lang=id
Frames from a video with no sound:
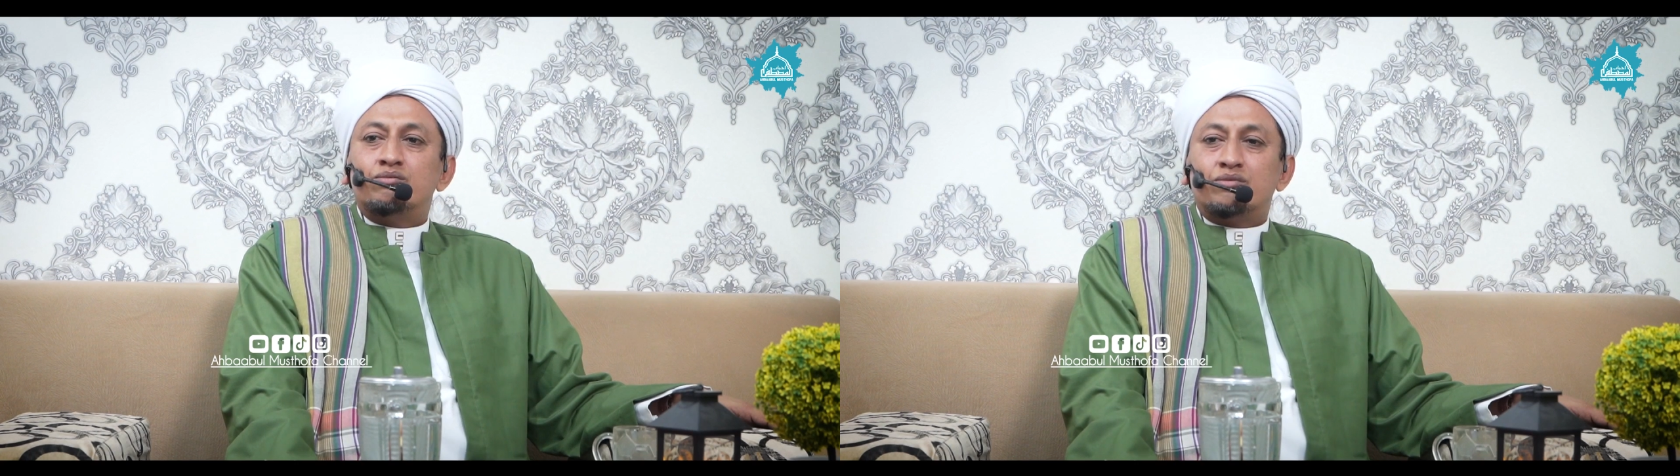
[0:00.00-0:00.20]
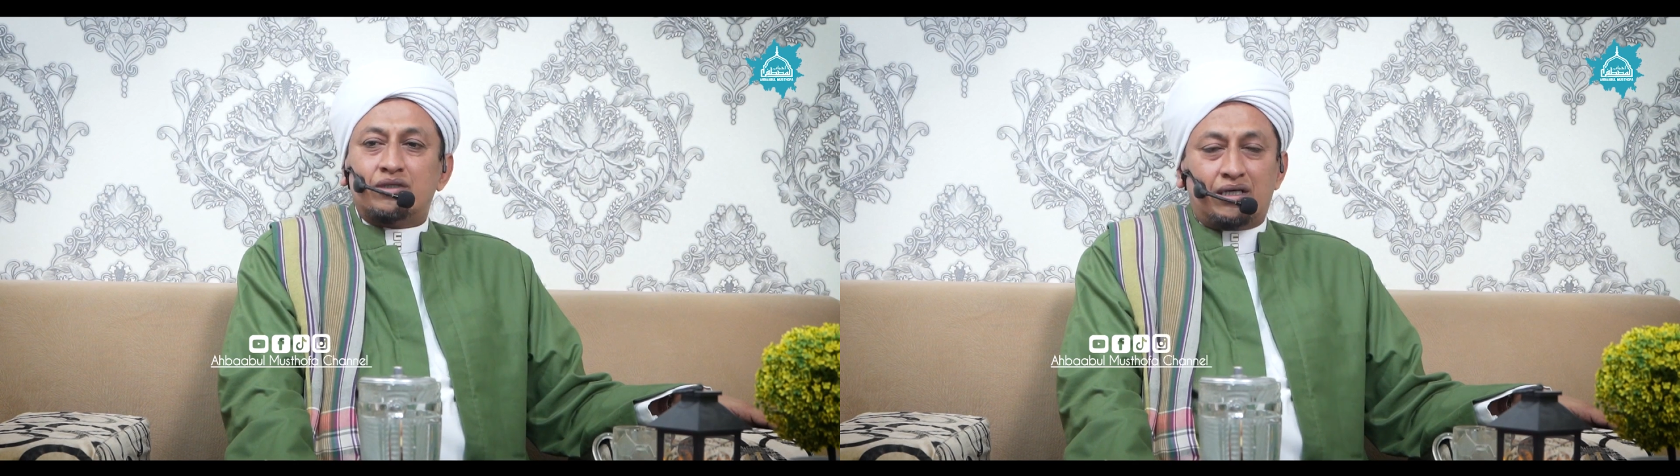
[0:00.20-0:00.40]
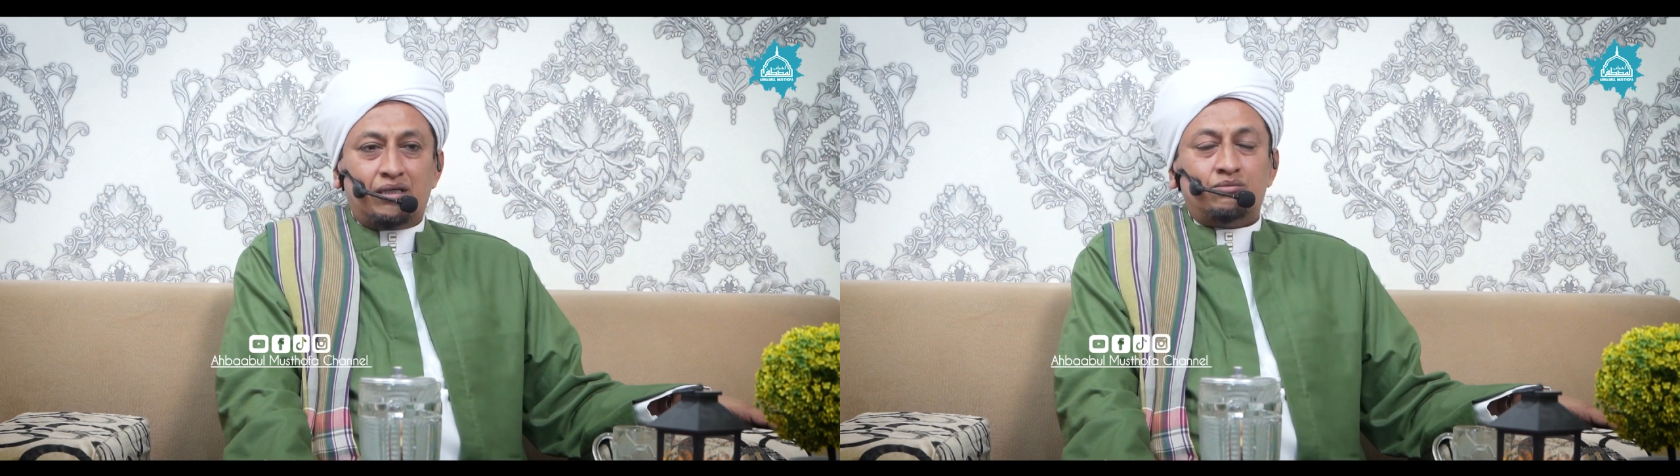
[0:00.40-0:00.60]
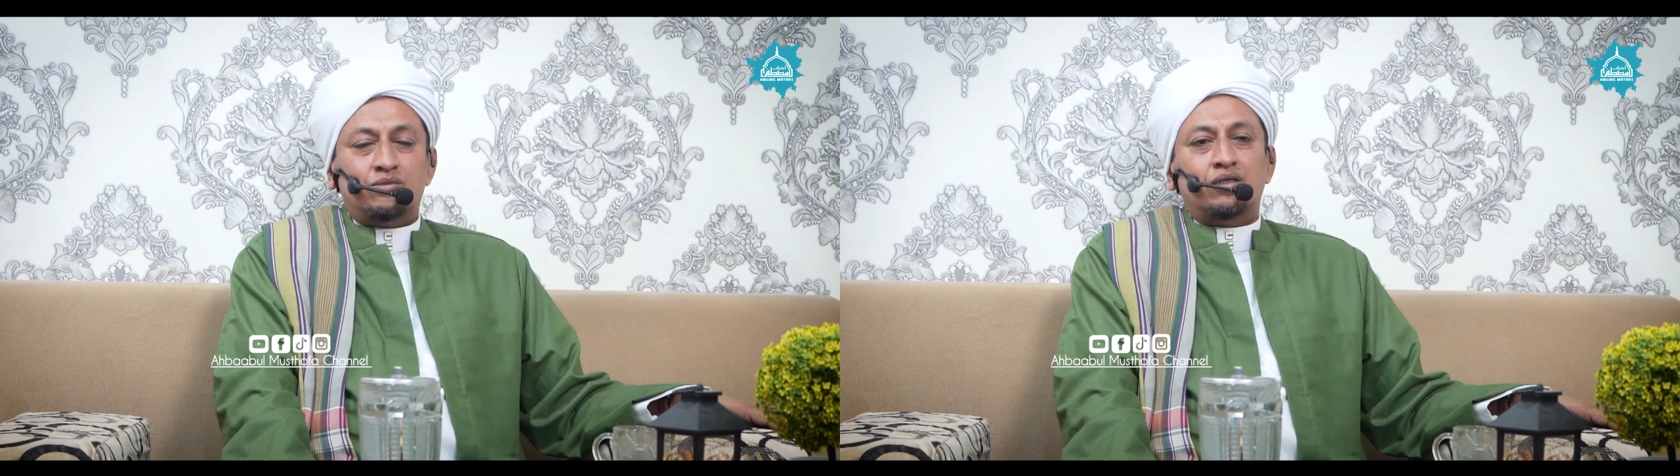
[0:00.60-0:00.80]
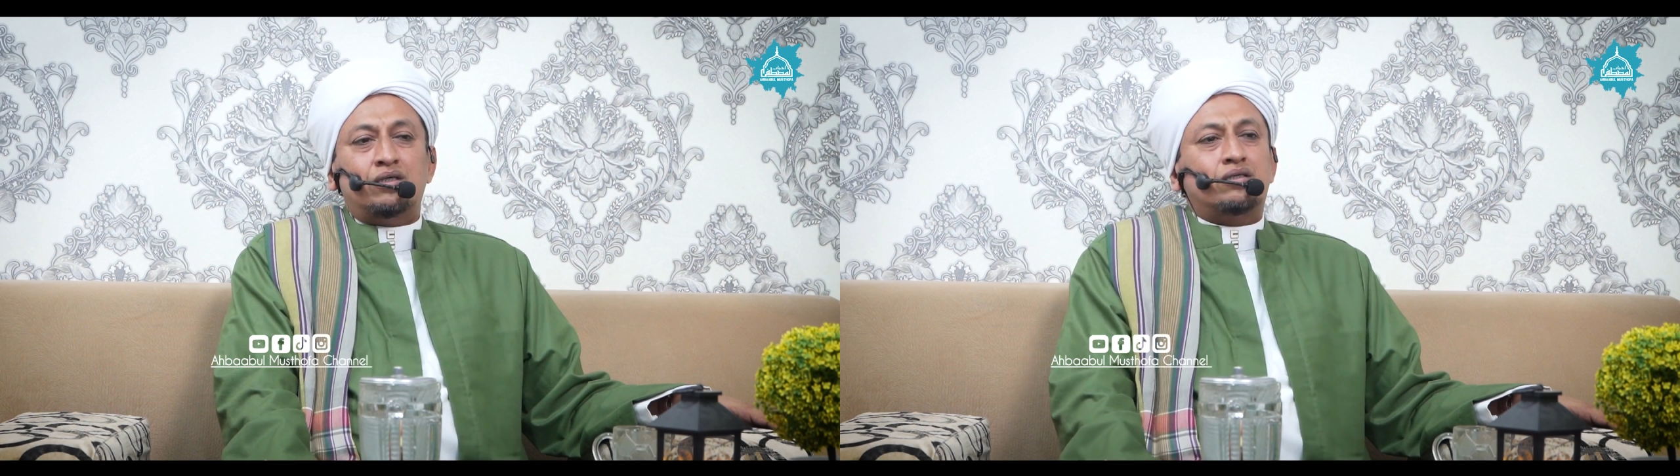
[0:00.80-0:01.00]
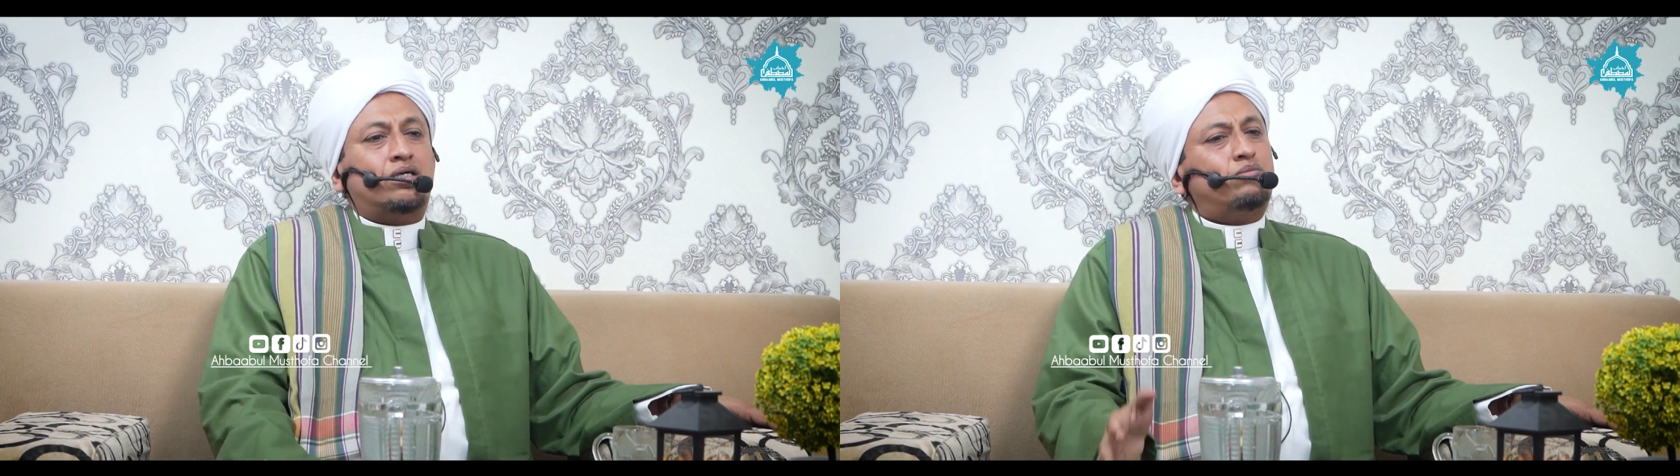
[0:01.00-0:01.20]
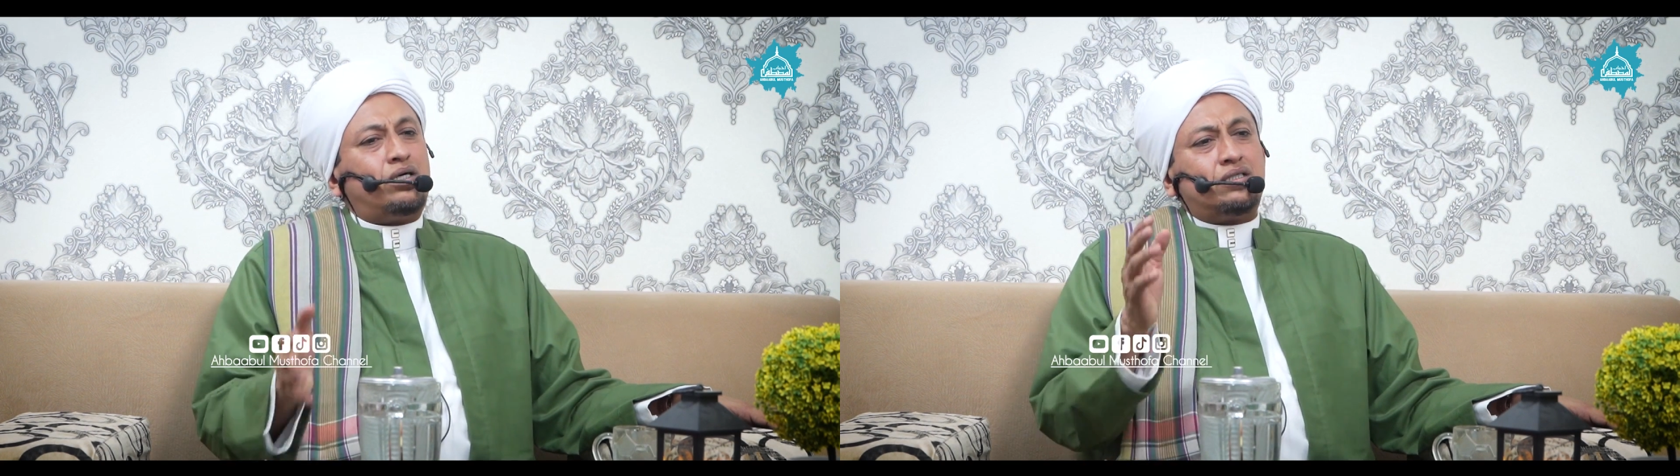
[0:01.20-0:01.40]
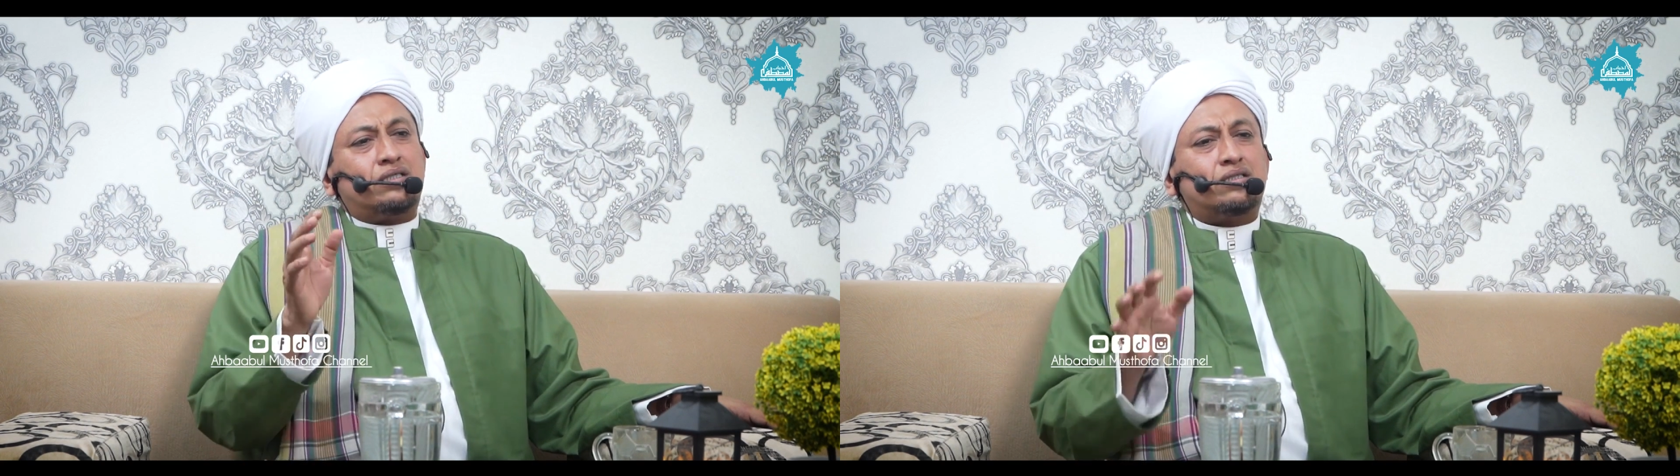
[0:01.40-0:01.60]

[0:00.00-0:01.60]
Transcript: Naam dan banyak